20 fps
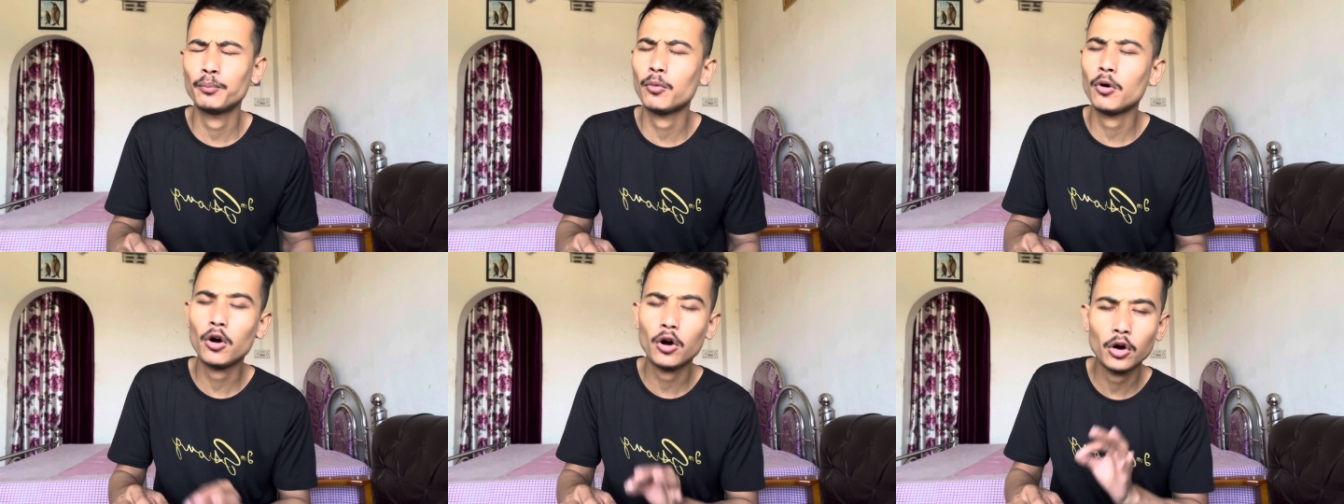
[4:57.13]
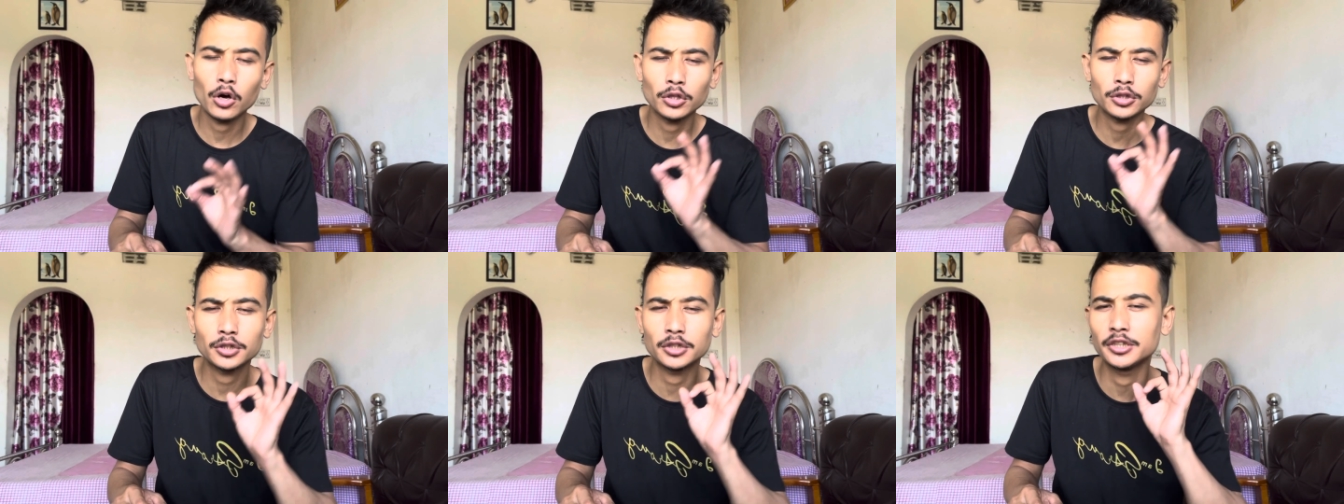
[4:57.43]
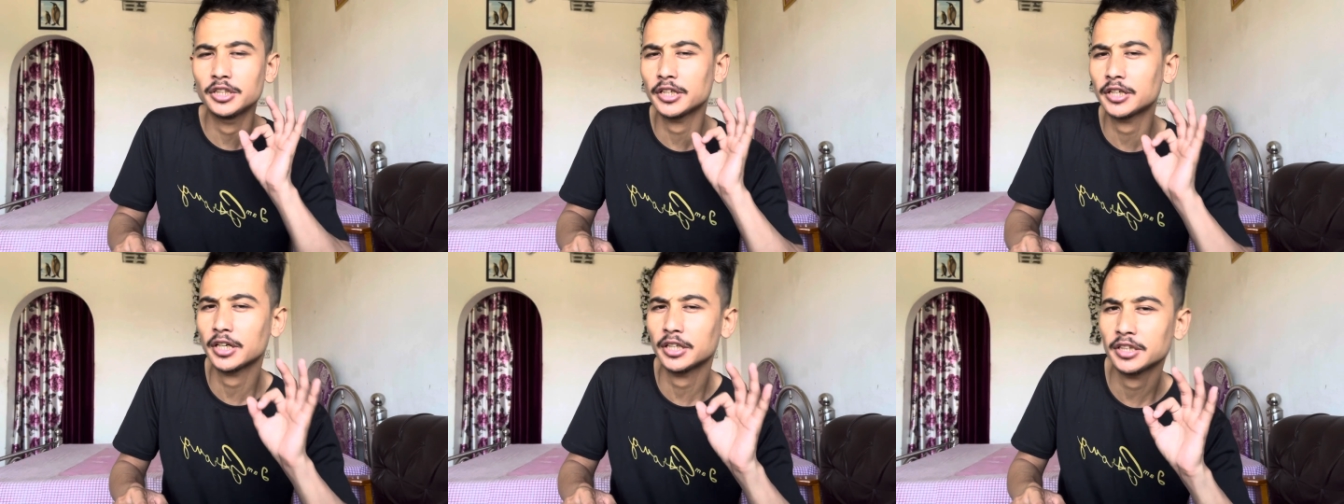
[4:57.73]
बहुत
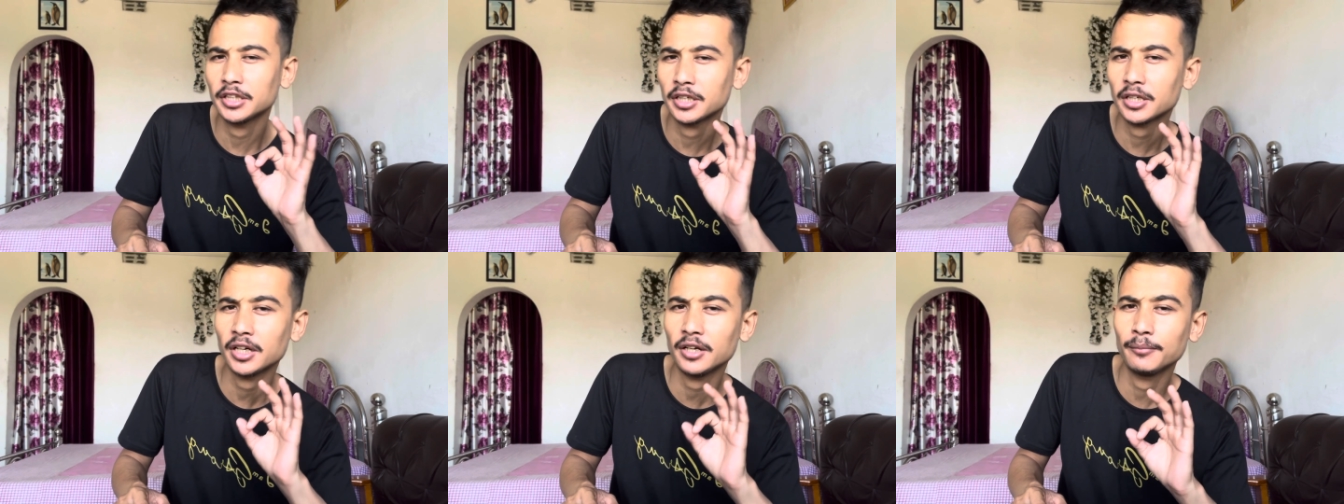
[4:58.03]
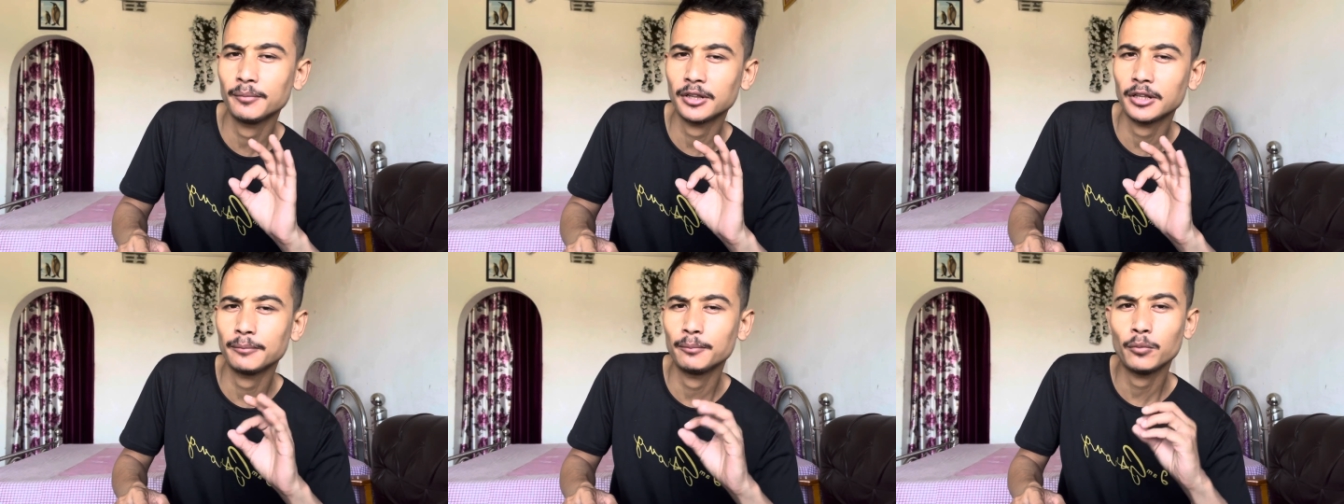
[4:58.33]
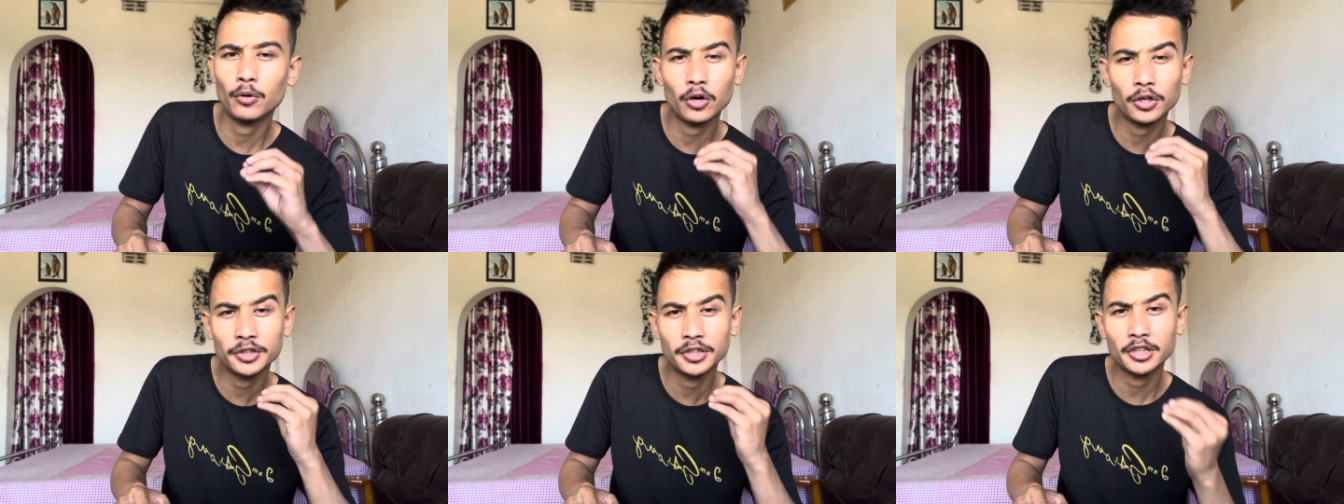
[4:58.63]
दिक्कतें का मतलब
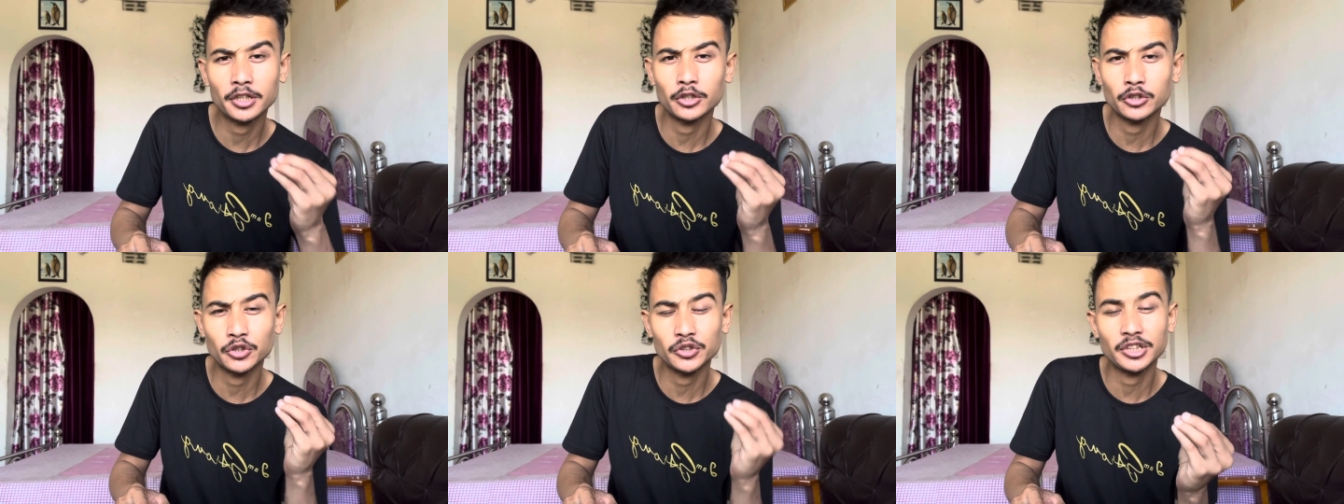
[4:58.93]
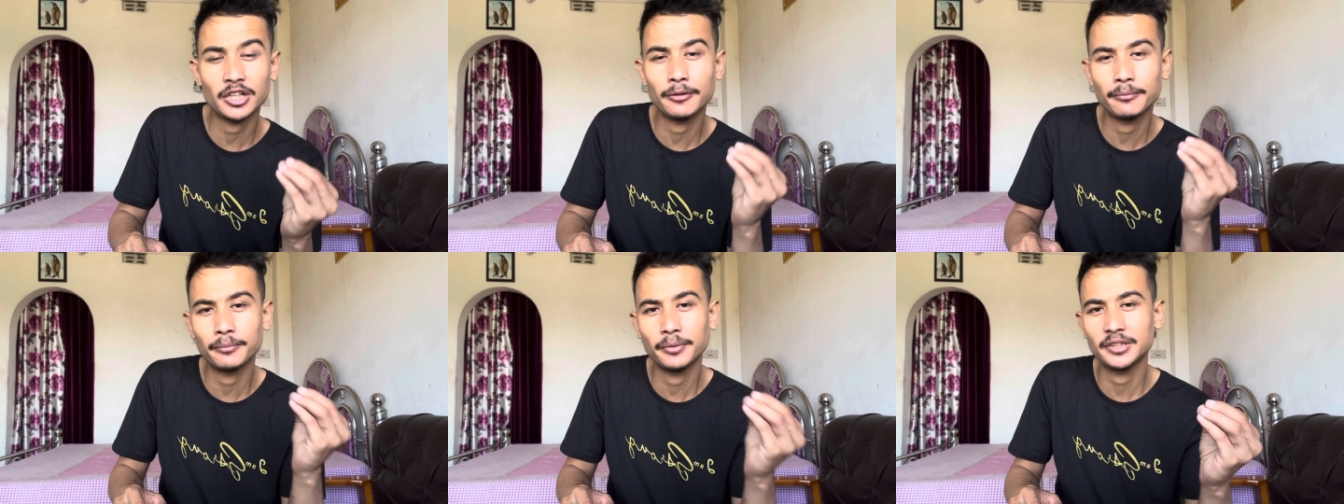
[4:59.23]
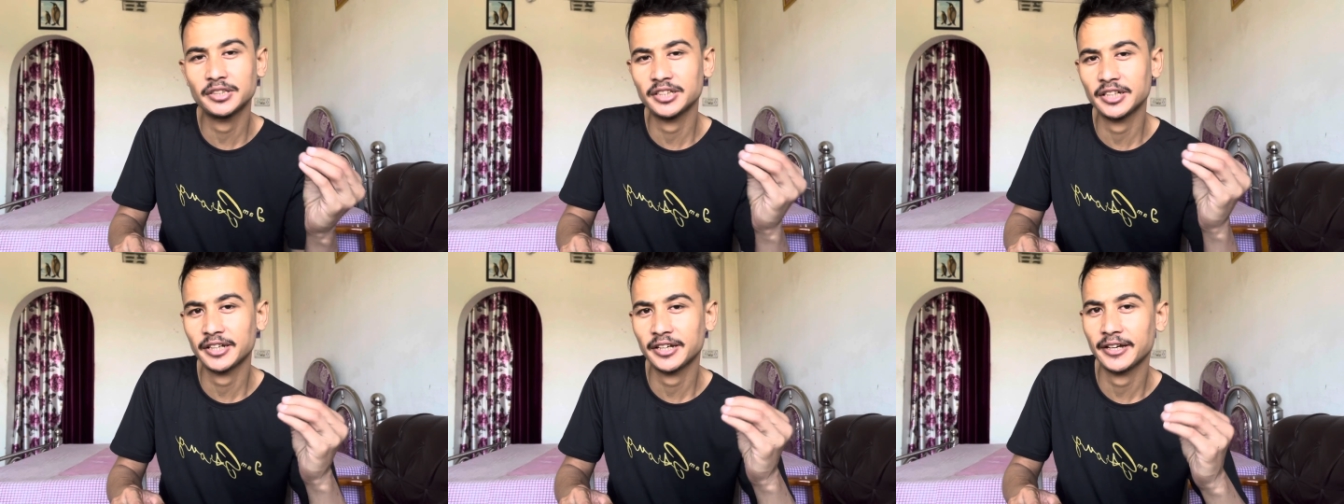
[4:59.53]
बहुत दिक्कतों से हम
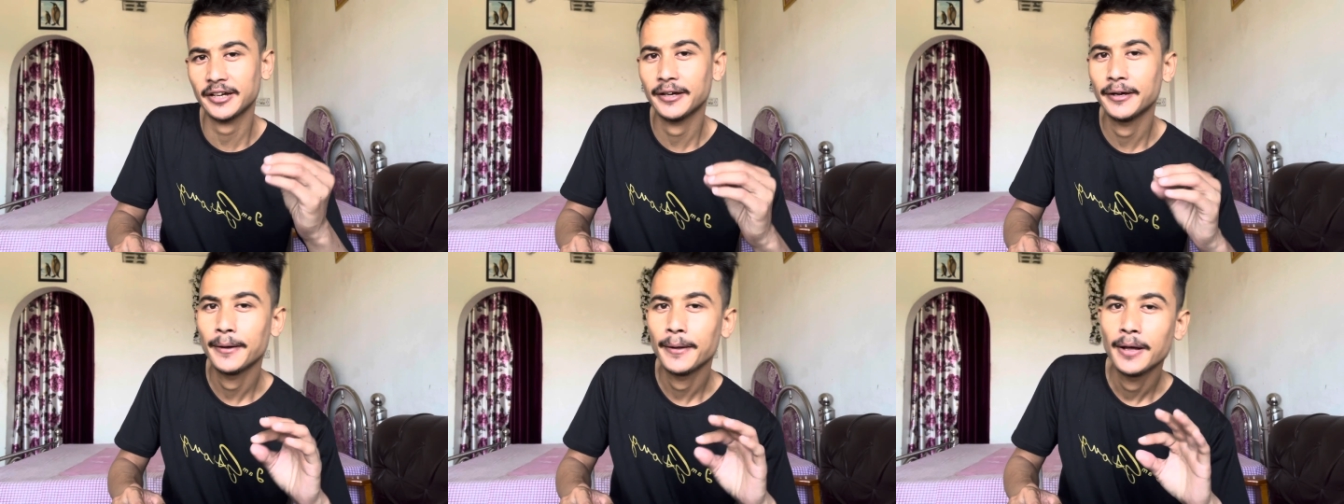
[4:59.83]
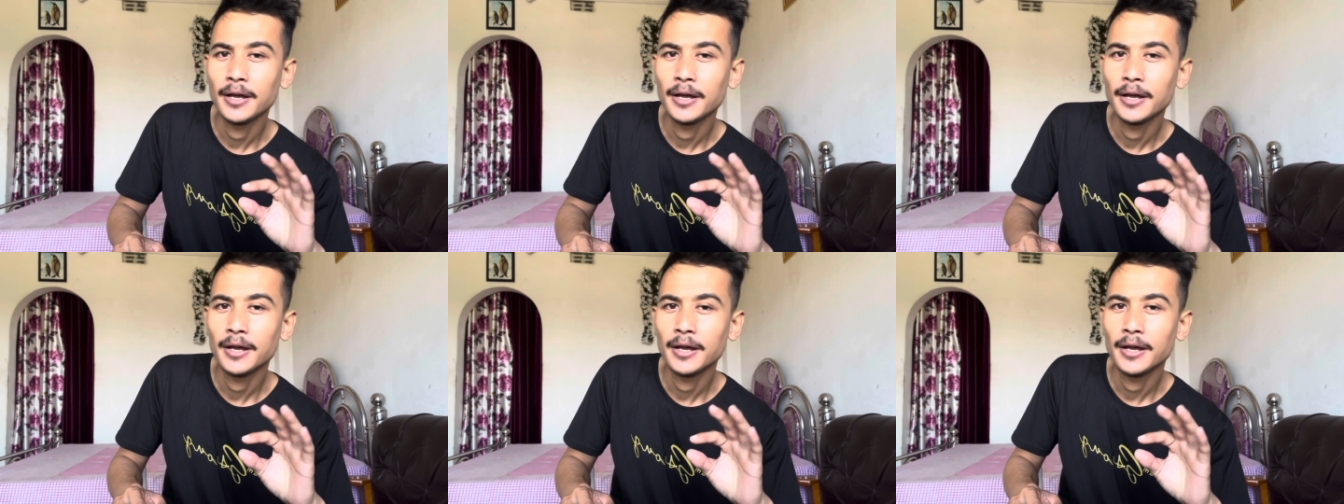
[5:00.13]
बचेंगे